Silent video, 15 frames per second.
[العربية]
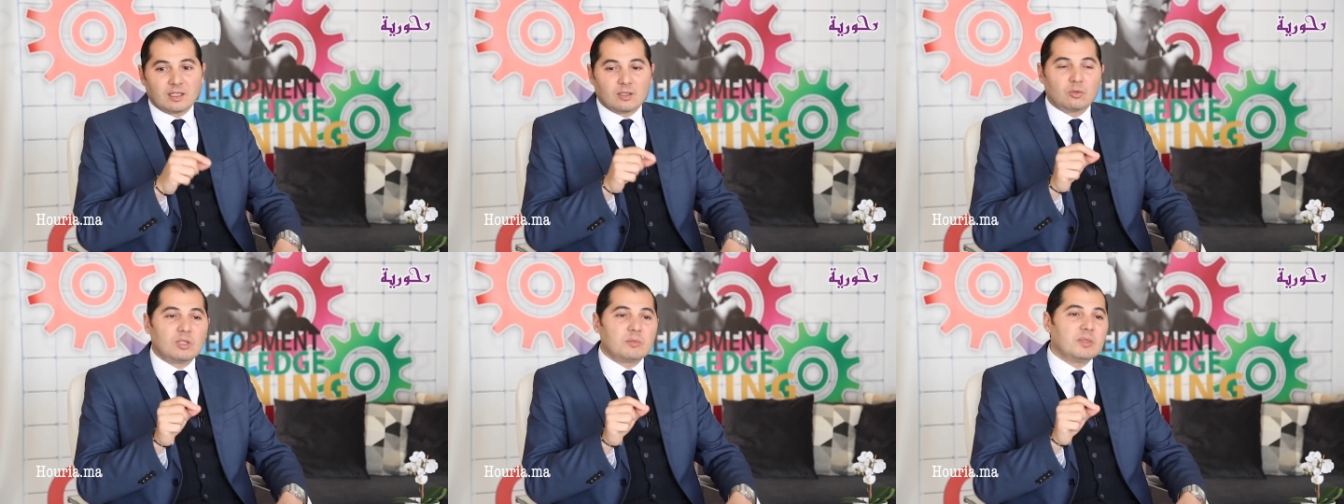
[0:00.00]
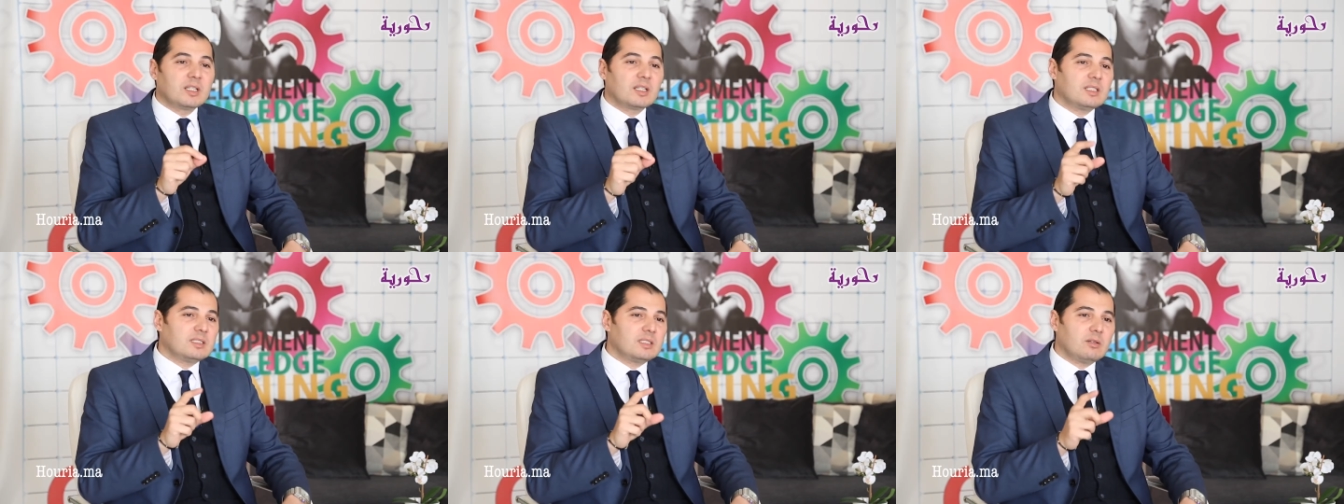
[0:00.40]
نقولها
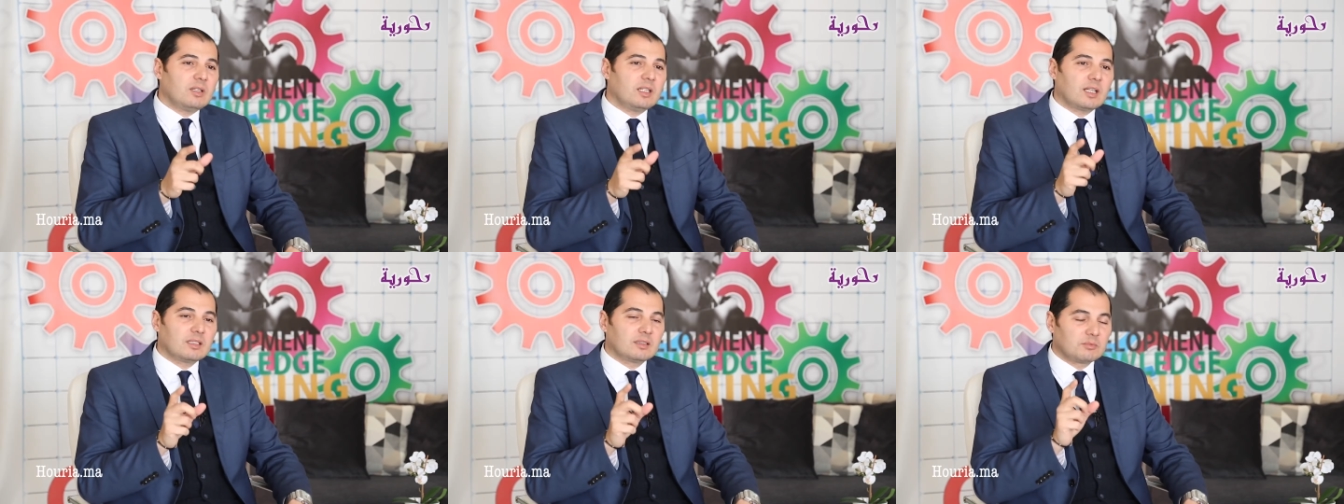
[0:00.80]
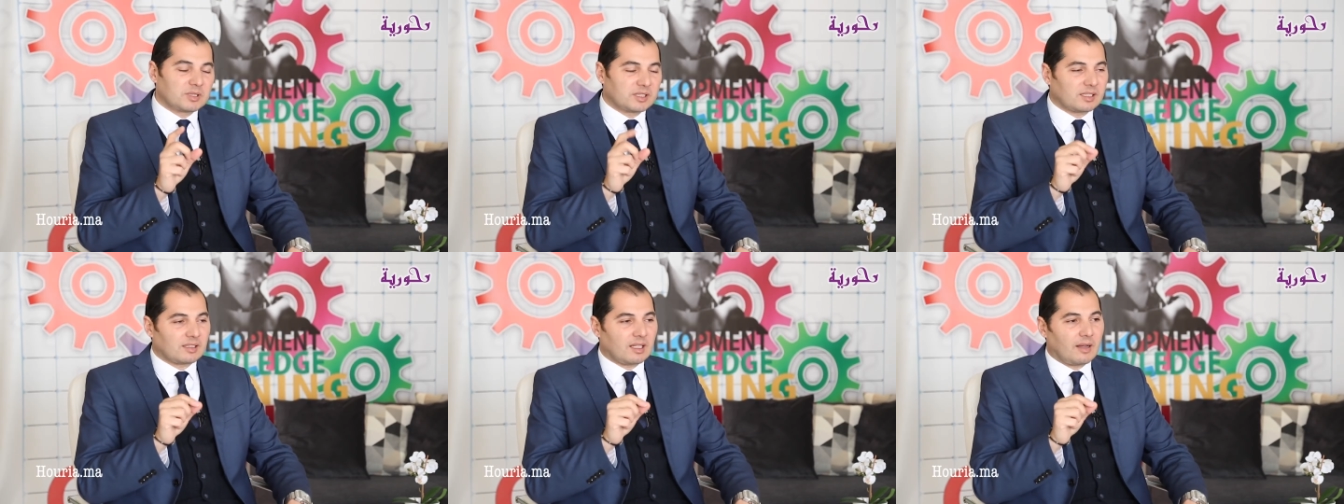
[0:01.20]
بالانجليزيه وانا
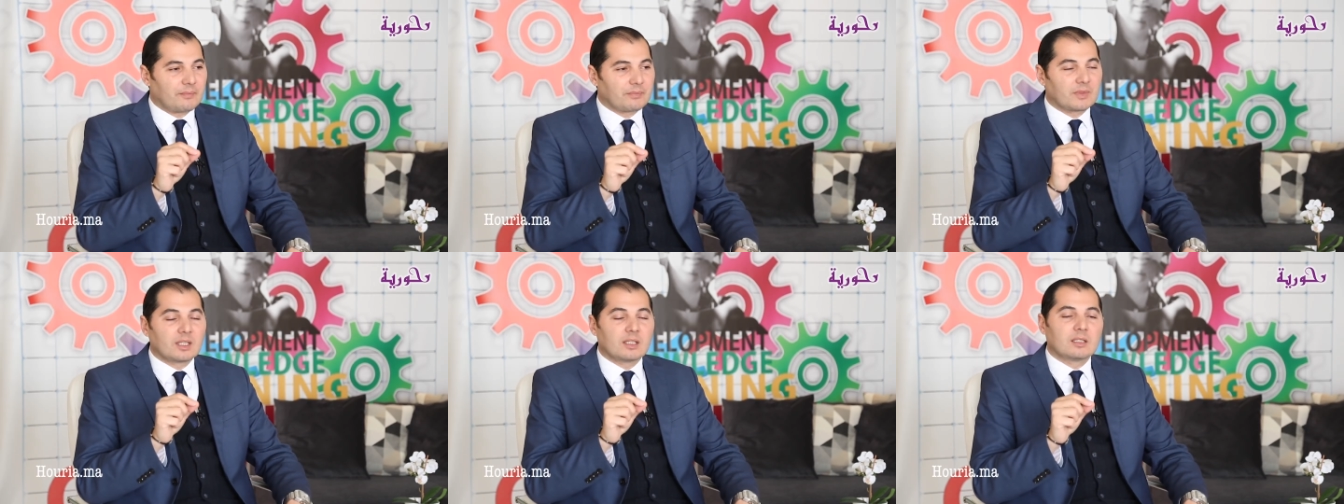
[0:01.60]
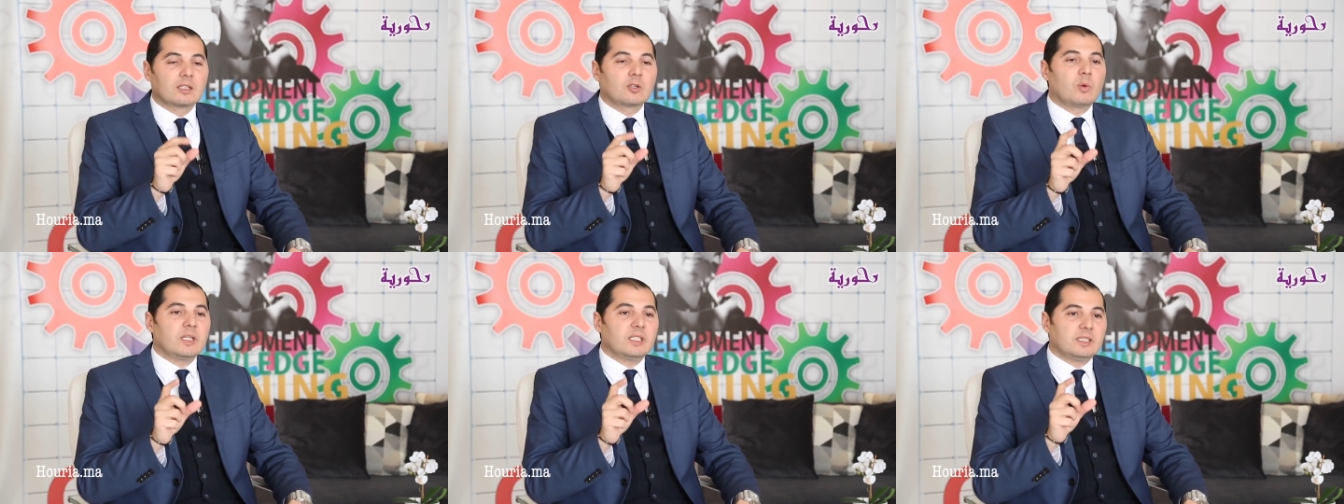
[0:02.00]
غنبسطها
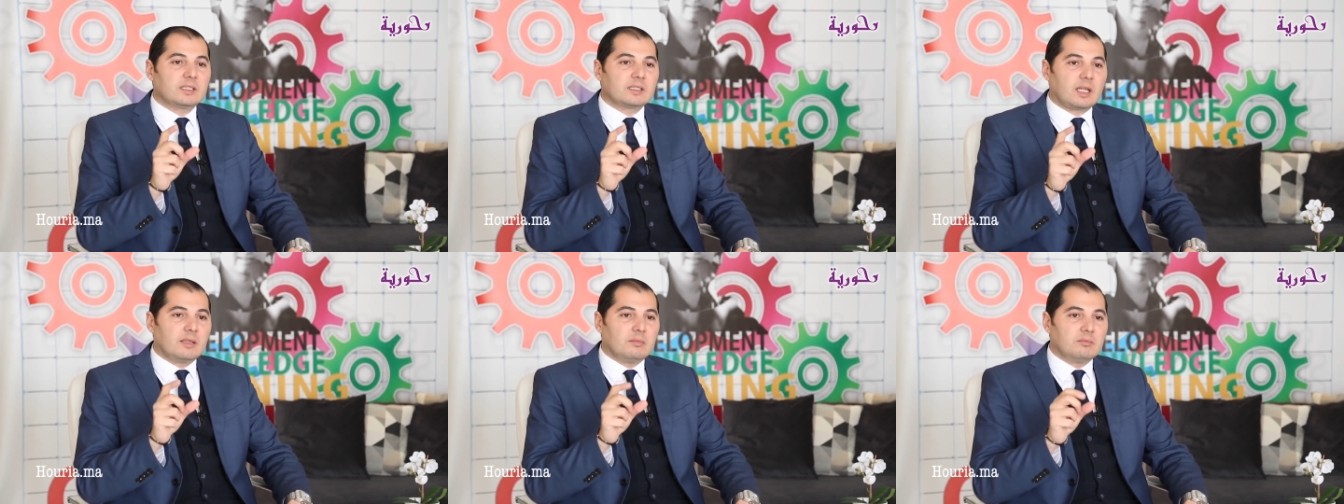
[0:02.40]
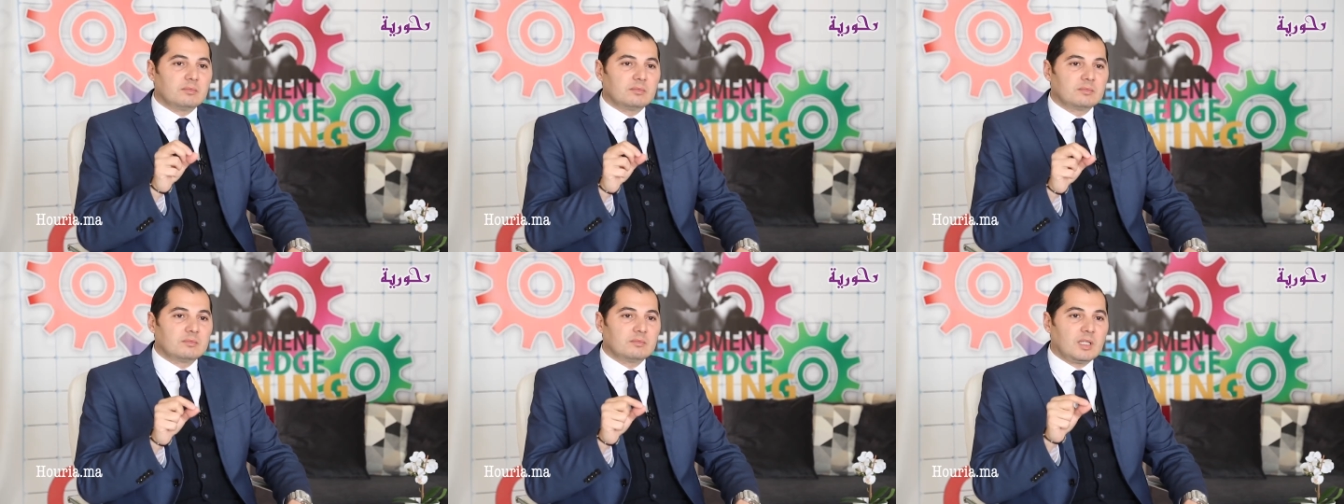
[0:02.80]
كواليتي تايم
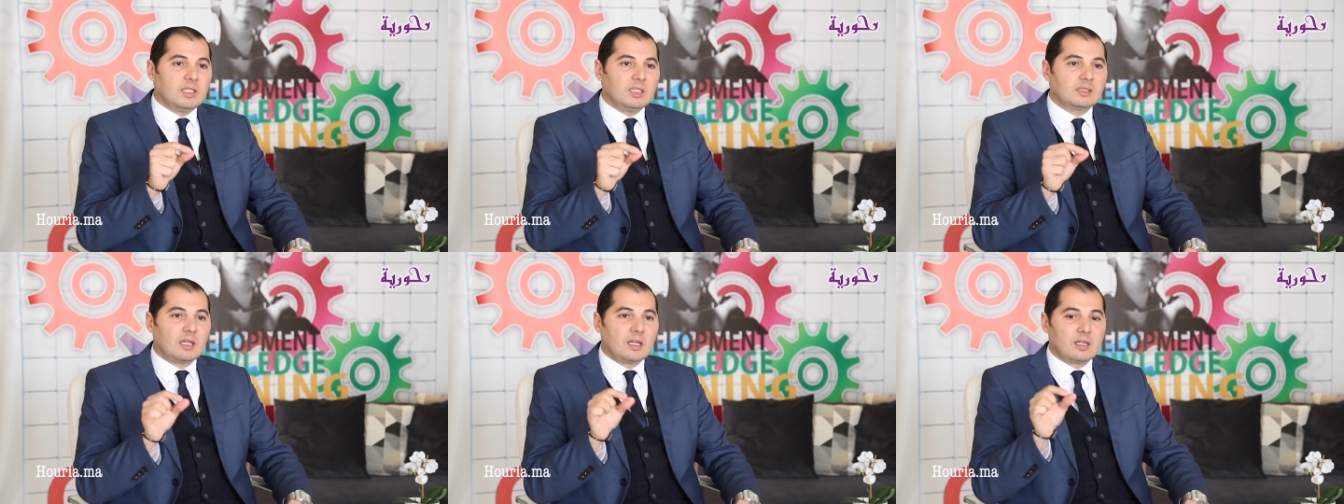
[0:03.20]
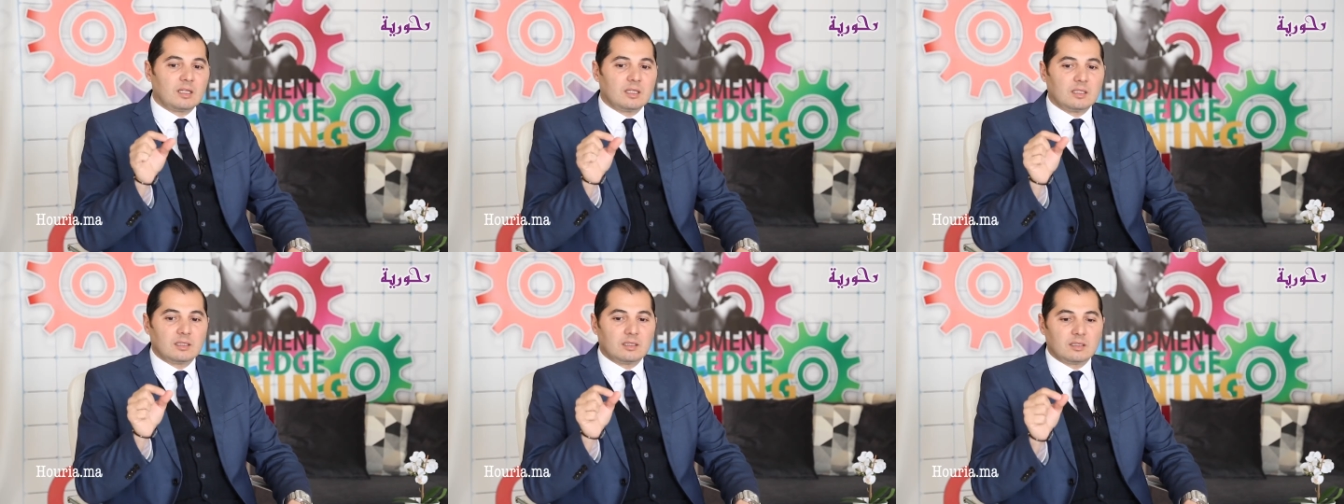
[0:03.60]

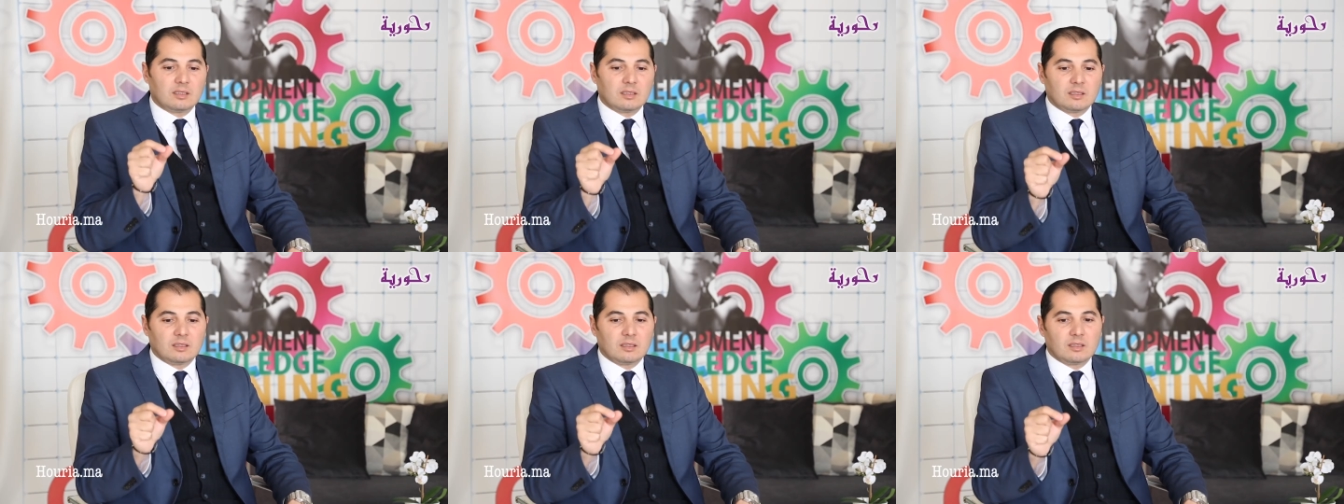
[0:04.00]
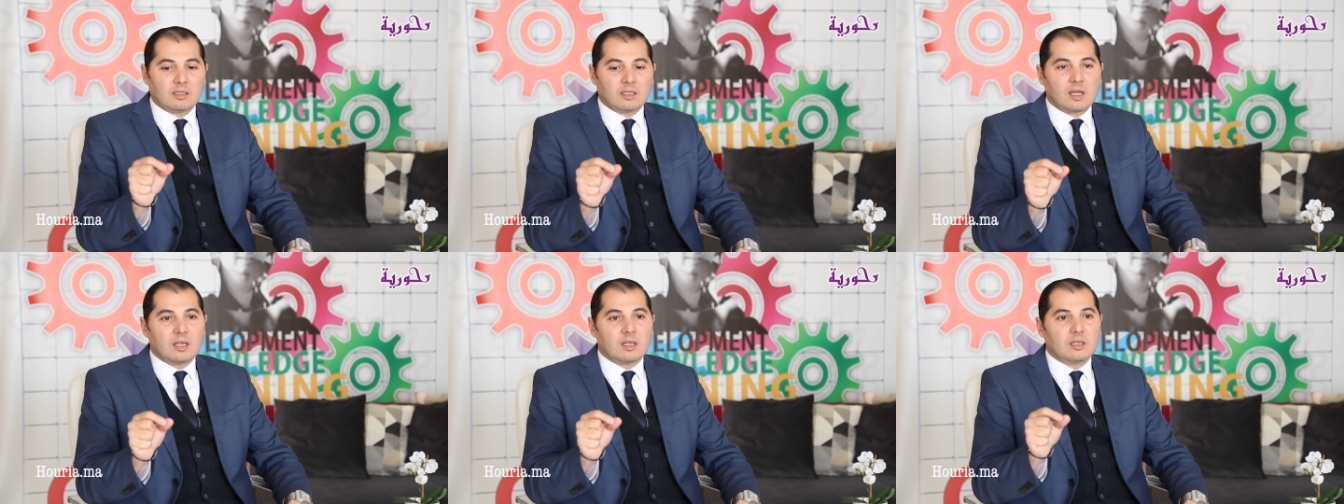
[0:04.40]
معناتها آه،